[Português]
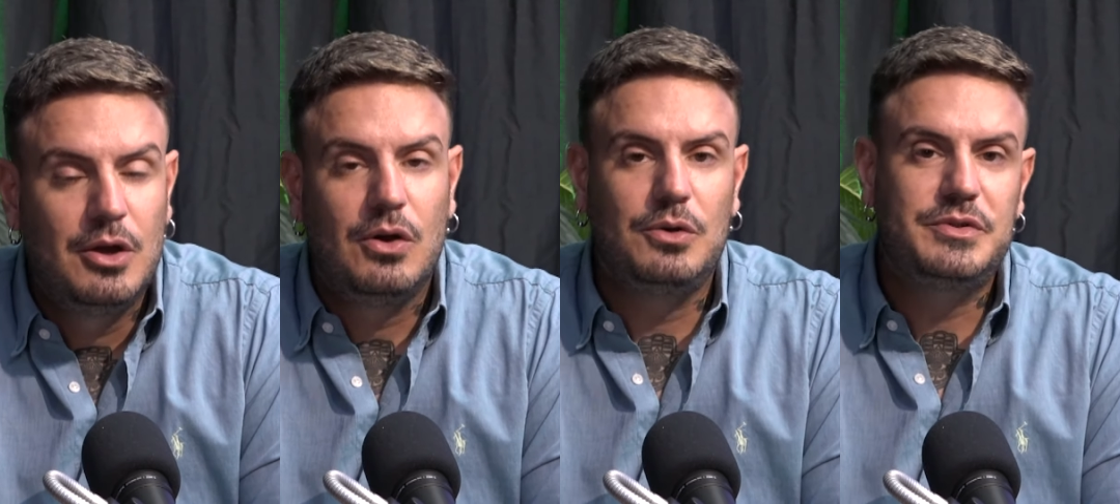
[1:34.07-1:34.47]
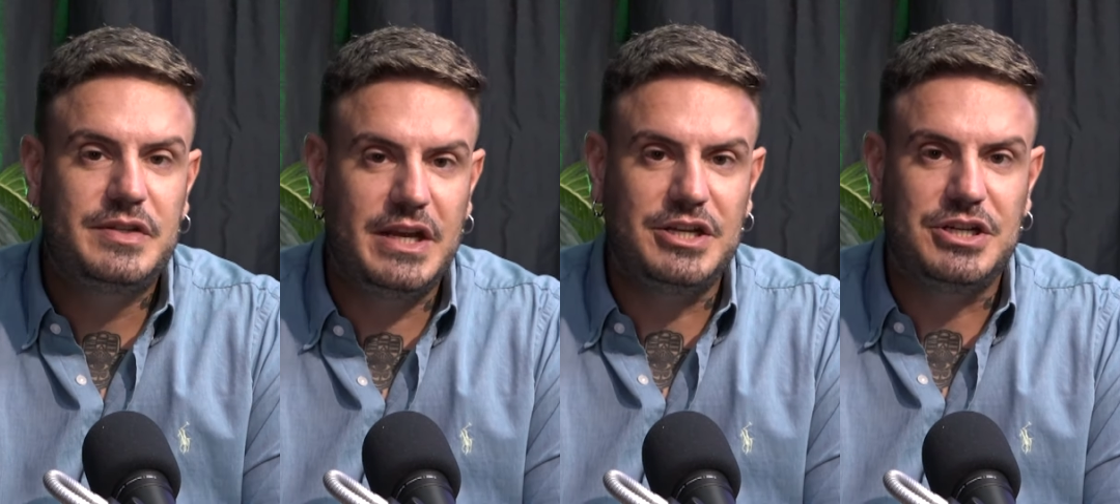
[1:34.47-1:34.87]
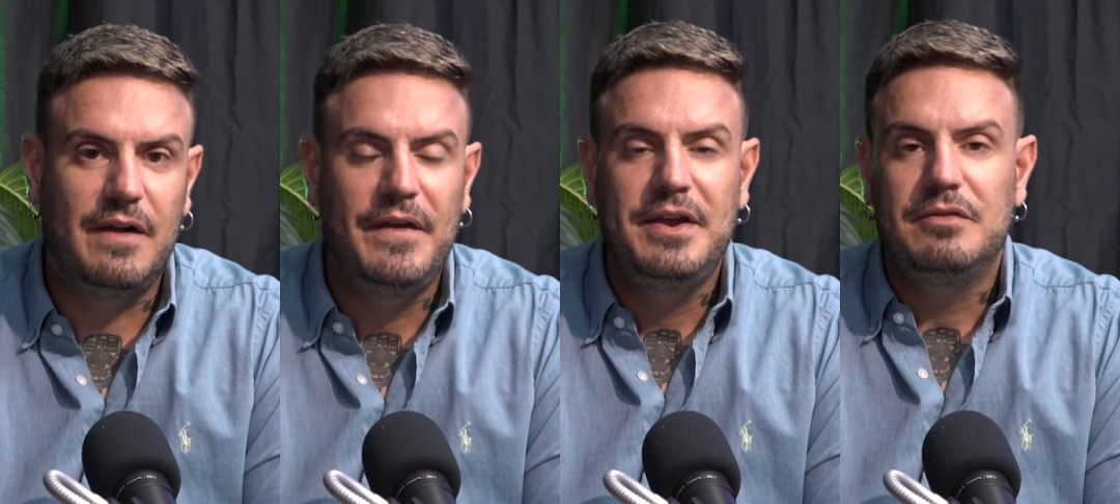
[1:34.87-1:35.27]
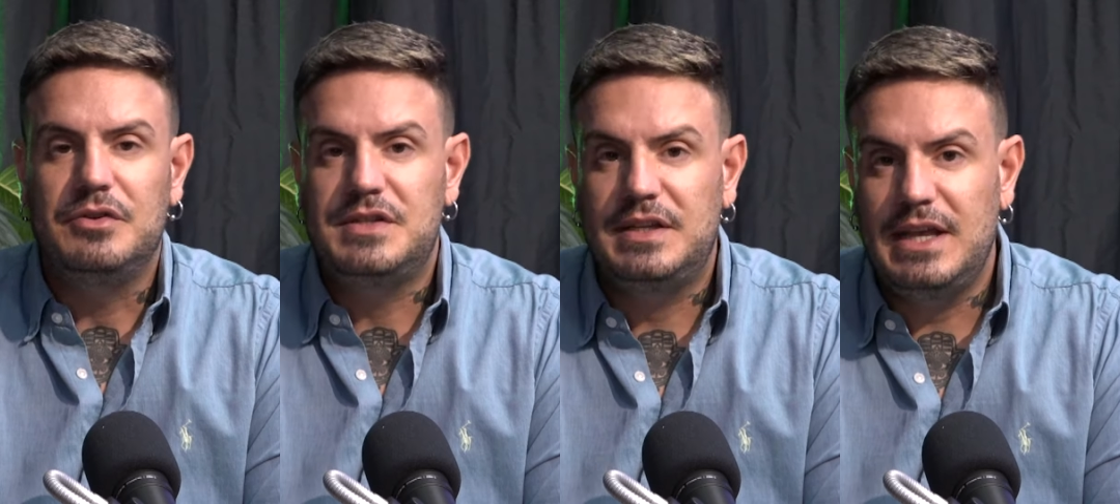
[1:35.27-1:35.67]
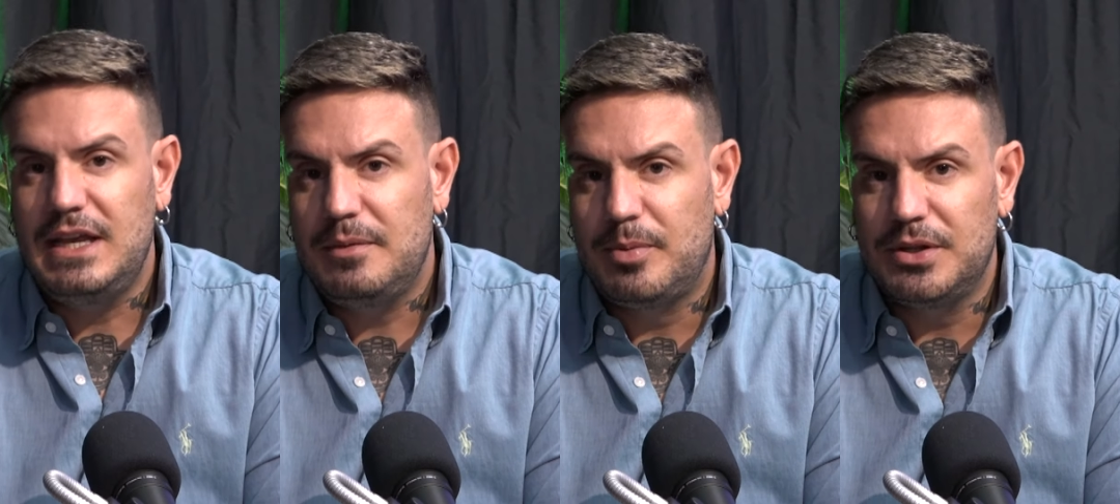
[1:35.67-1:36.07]
Ou seja, você
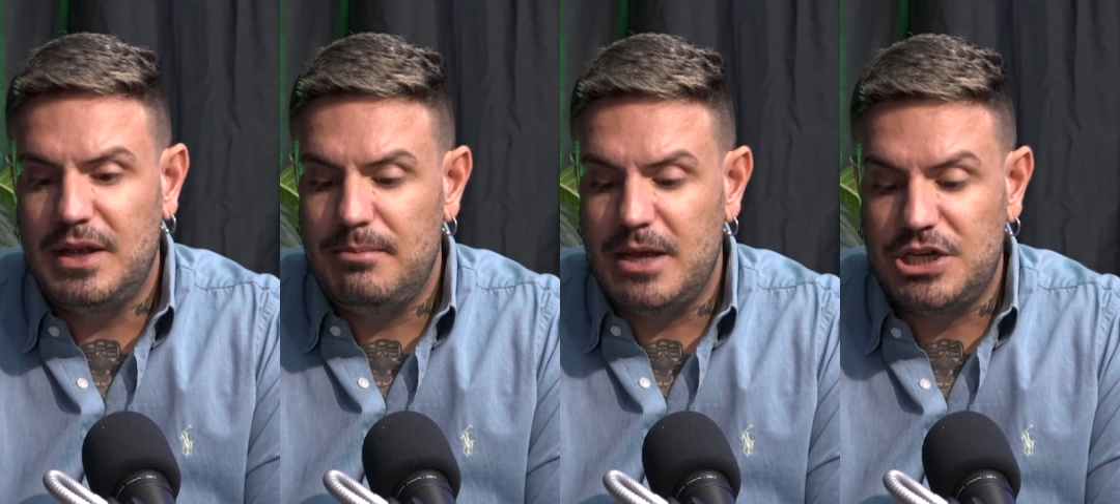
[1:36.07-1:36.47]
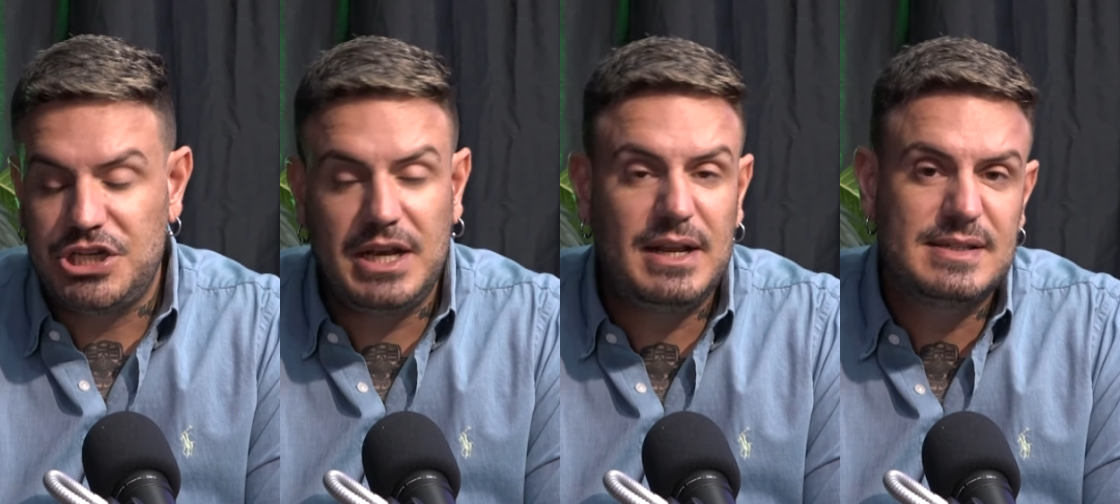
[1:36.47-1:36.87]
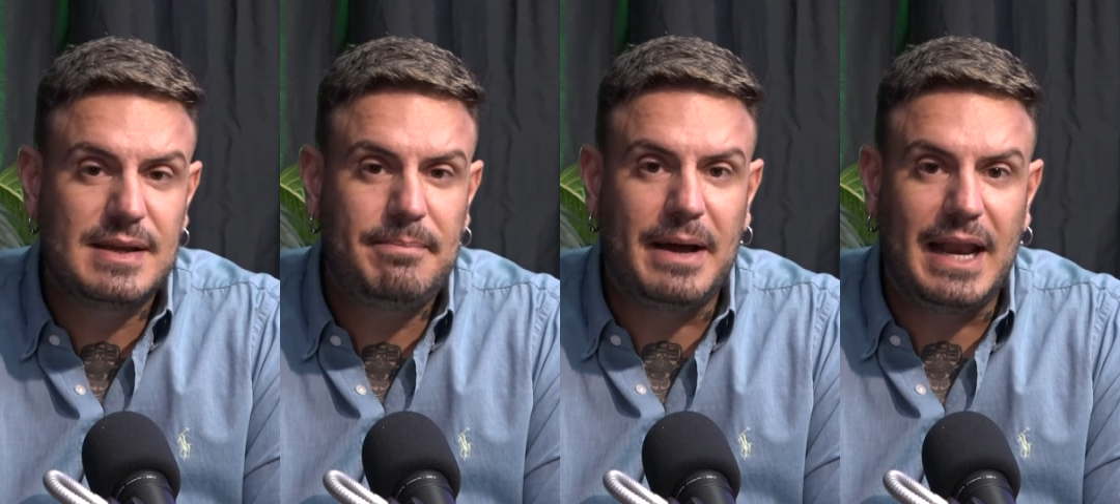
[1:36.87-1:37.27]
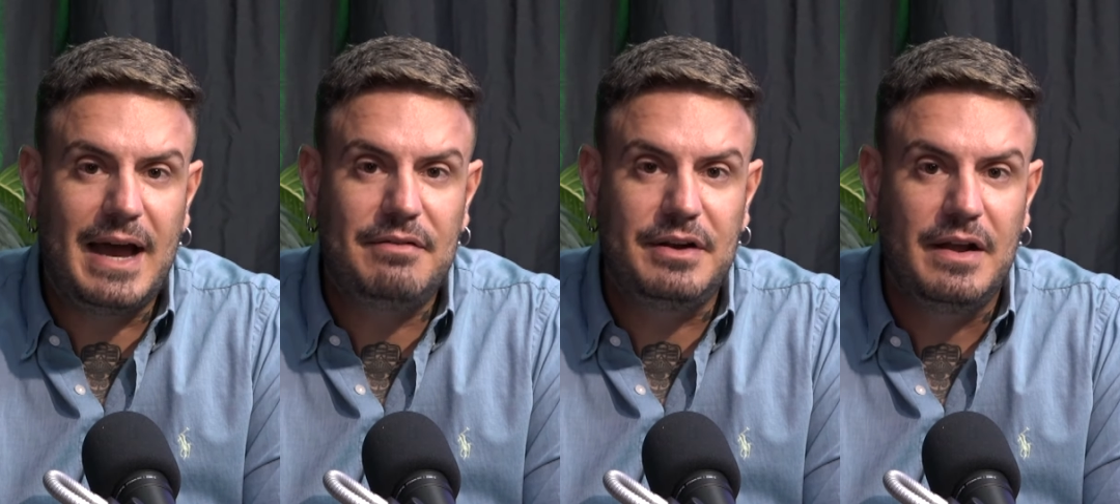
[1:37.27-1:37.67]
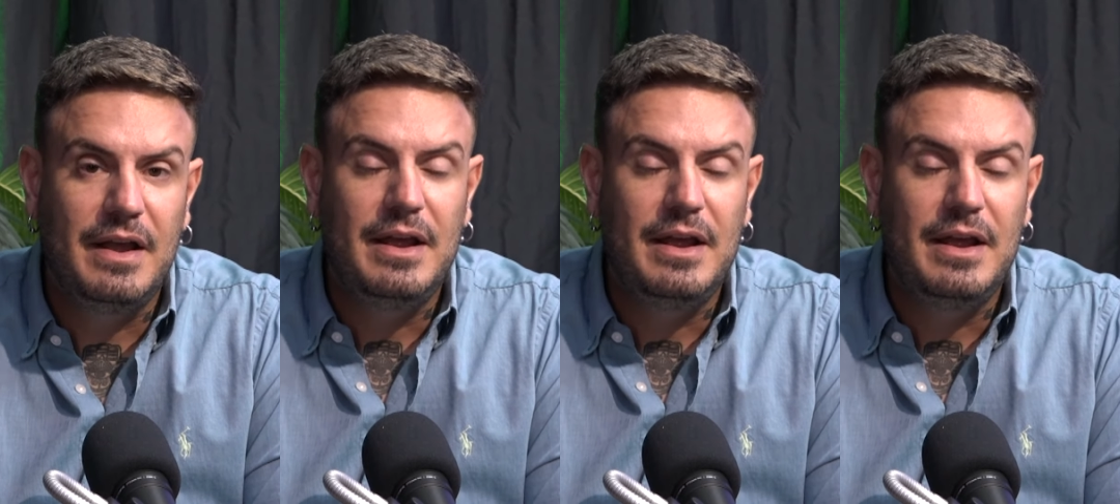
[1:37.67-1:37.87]
tem que poder mexer nessa palavra